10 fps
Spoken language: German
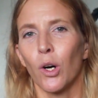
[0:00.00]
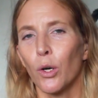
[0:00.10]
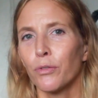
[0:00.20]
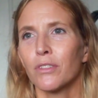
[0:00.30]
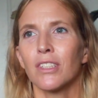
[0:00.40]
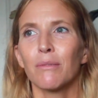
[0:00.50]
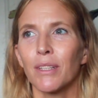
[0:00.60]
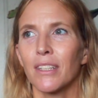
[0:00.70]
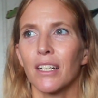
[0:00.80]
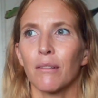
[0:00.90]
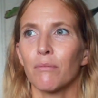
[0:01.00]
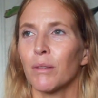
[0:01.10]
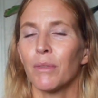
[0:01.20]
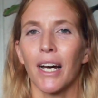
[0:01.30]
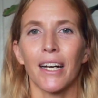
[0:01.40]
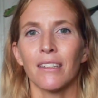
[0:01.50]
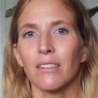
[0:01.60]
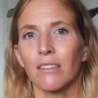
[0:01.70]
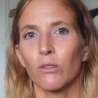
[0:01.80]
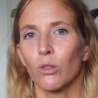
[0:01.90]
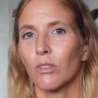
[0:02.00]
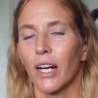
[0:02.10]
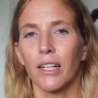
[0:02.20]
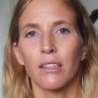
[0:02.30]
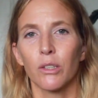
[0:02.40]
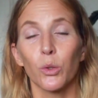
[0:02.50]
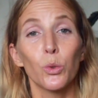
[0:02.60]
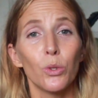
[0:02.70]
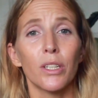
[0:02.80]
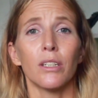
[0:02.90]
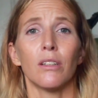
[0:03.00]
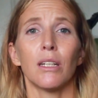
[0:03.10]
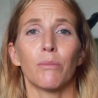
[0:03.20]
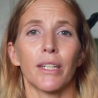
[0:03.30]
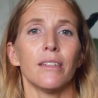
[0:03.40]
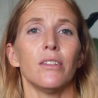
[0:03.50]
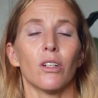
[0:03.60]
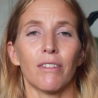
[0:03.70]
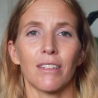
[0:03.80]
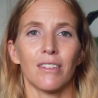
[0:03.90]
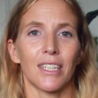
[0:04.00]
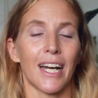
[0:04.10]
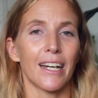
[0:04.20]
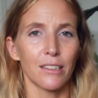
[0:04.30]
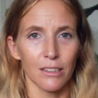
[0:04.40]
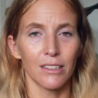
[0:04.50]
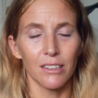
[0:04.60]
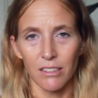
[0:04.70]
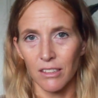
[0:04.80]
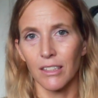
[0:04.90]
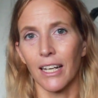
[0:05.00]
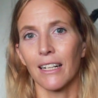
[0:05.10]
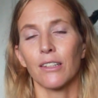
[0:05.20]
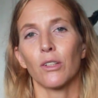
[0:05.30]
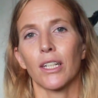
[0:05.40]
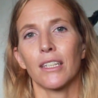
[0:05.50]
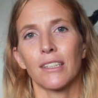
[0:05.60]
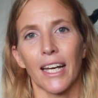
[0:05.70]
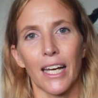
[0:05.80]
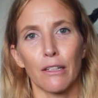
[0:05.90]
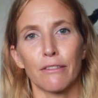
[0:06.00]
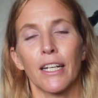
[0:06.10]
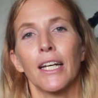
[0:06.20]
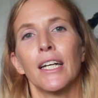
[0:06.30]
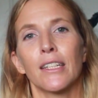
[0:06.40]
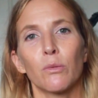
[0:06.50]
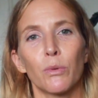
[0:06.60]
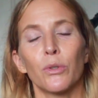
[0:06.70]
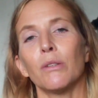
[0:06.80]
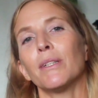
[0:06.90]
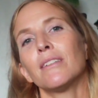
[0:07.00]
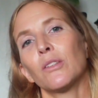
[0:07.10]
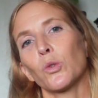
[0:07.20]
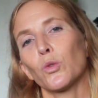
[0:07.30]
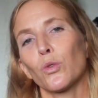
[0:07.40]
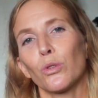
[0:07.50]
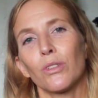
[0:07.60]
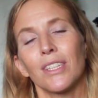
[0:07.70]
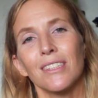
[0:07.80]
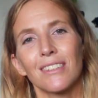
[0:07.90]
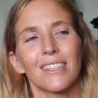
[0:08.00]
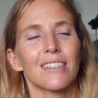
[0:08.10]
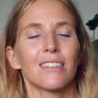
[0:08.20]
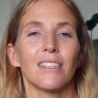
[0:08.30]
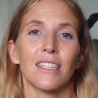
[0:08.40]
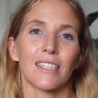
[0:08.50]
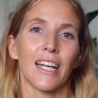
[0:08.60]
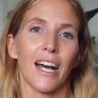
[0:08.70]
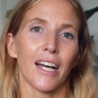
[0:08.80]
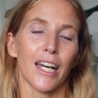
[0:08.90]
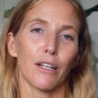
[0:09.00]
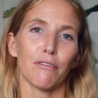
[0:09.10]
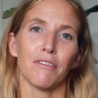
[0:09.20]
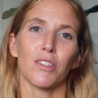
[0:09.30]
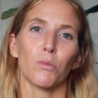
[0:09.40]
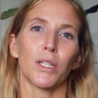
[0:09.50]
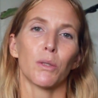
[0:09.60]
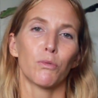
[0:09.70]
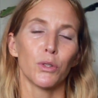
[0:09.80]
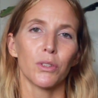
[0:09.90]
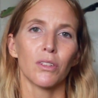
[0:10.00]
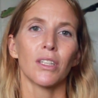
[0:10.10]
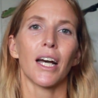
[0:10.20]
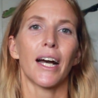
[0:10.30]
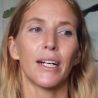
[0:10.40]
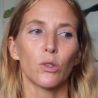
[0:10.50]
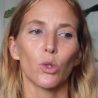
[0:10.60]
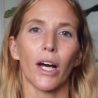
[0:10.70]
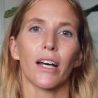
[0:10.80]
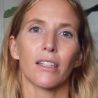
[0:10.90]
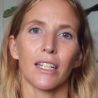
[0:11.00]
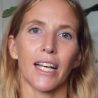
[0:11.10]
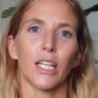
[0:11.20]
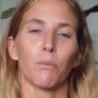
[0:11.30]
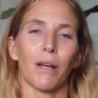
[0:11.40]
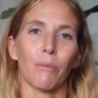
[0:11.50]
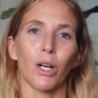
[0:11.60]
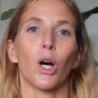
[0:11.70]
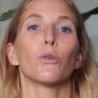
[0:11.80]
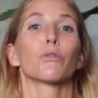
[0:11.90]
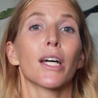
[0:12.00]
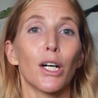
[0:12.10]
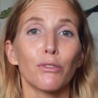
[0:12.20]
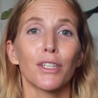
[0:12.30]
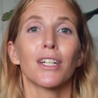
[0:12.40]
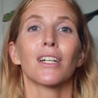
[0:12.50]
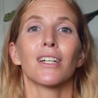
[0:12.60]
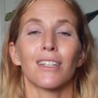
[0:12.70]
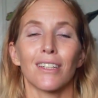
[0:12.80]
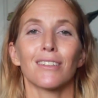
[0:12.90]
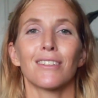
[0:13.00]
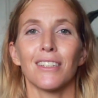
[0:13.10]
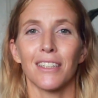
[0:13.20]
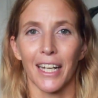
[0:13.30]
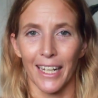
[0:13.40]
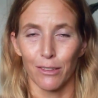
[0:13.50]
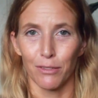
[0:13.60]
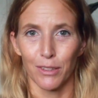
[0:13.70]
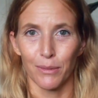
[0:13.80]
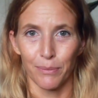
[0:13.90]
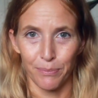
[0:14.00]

Oft sieht man ja im Laden total grüne Limetten, die auch wahnsinnig hart sind. Die sind eigentlich noch gar nicht reif. Das Blöde bei Zitrusfrüchten ist, dass die nicht nachreifen, wenn sie mal gepflückt sind. Also achte gleich beim Kauf drauf, dass die reif sind.